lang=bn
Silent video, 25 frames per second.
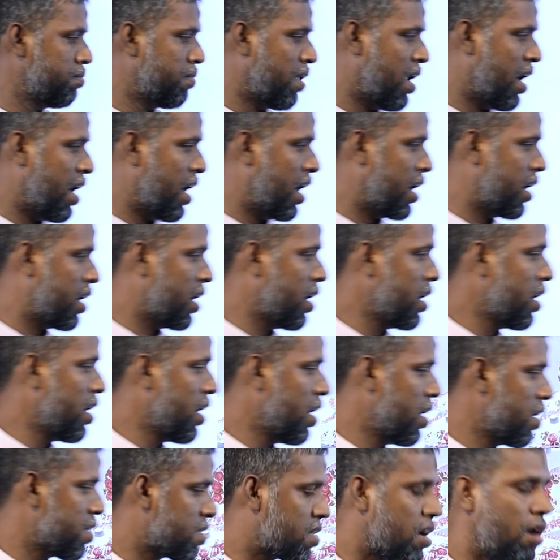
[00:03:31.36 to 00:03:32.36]
বা
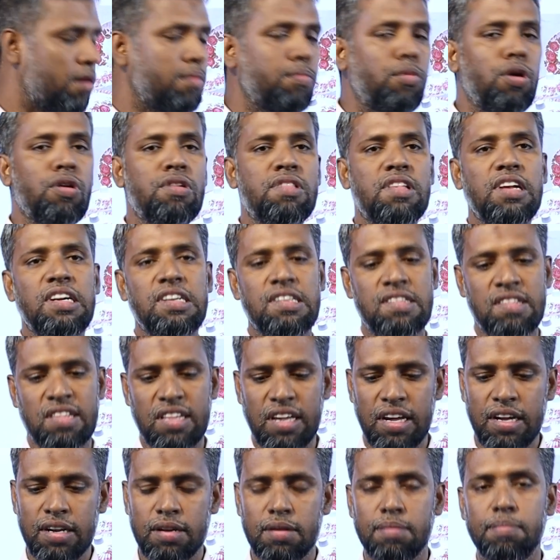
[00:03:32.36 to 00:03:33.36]
সাউন্ড বক্সের
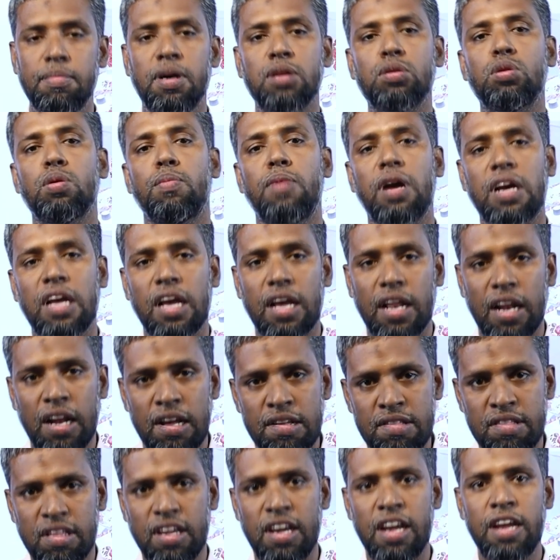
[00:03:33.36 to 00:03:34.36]
সেট বা তোমাকে
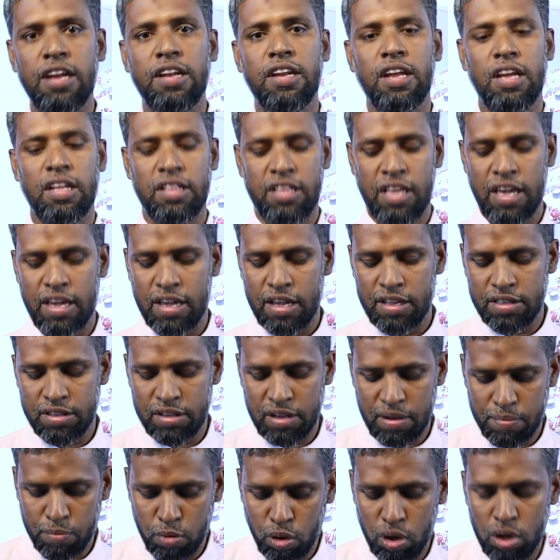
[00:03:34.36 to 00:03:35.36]
ক্লাস এইটে থেকে
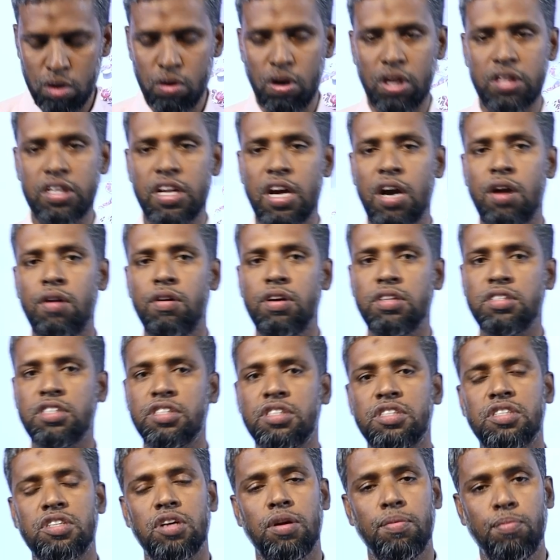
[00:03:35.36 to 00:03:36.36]
যে বইগুলো দেওয়া হয়েছে
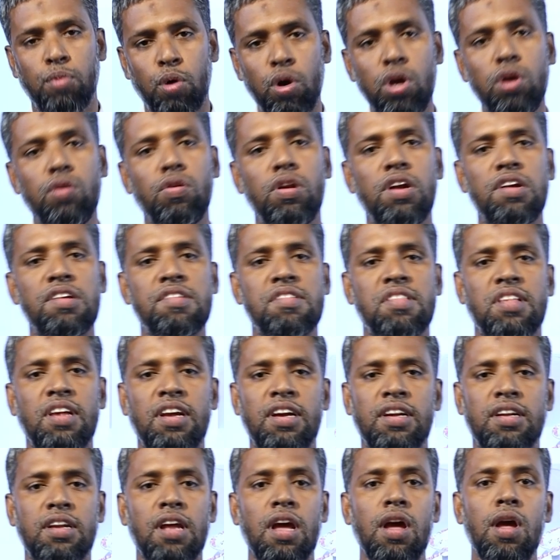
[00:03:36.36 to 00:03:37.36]
সে বইগুলোর
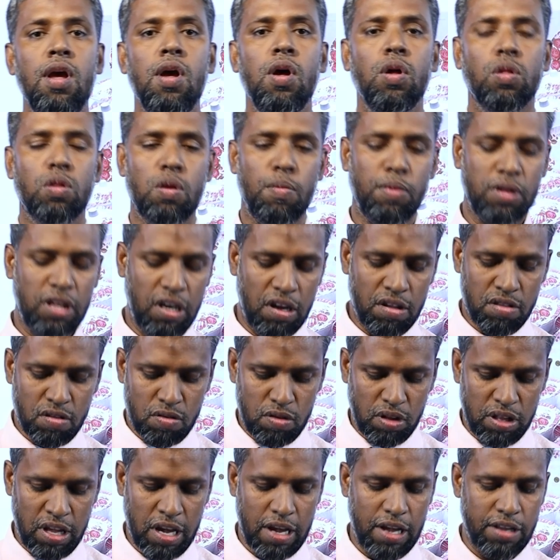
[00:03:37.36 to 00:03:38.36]
সেট তোমাদের
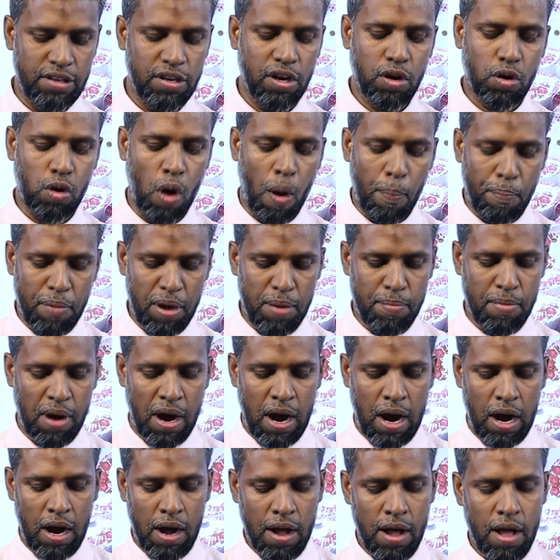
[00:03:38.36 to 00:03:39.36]
স্কুল থেকে যে কপি বা
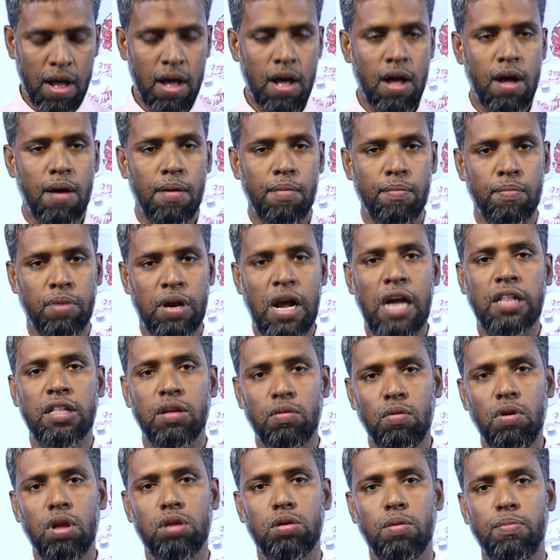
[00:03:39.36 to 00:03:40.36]

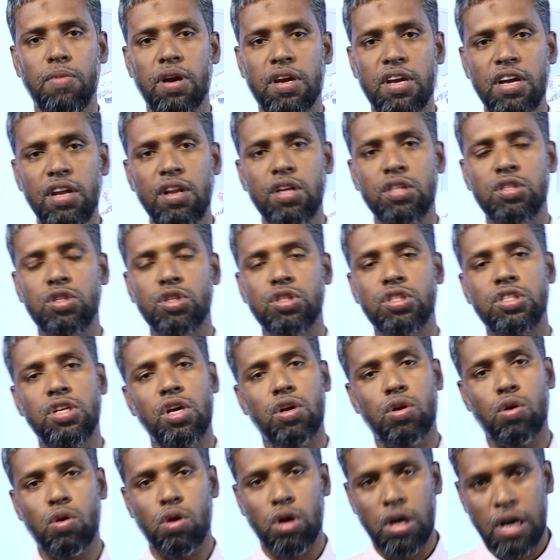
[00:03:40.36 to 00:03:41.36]
খাতাগুলো তোমরা কিনেছো সে
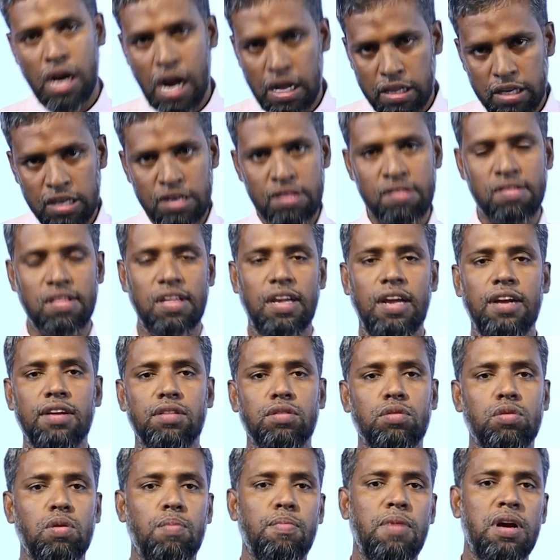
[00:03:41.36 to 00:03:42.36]
খাতার সেট
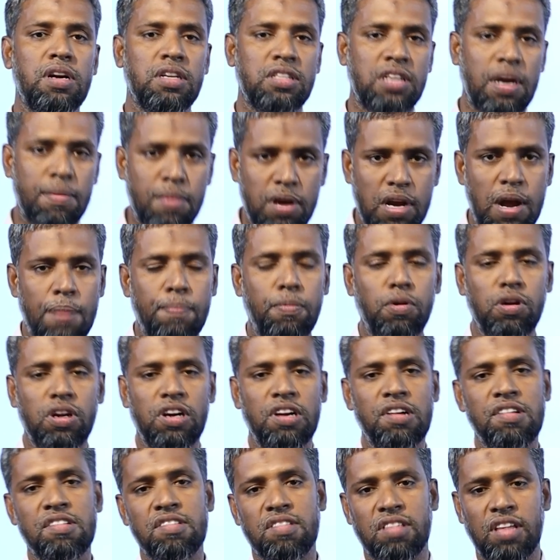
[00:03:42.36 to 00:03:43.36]
তোমার জামা
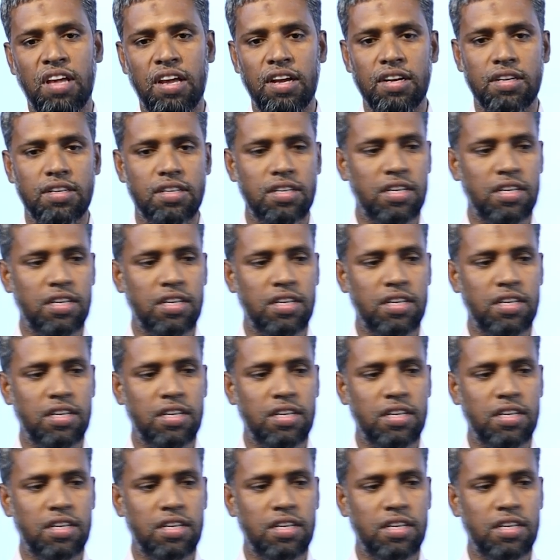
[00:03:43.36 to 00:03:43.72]
কাপড়ের সেট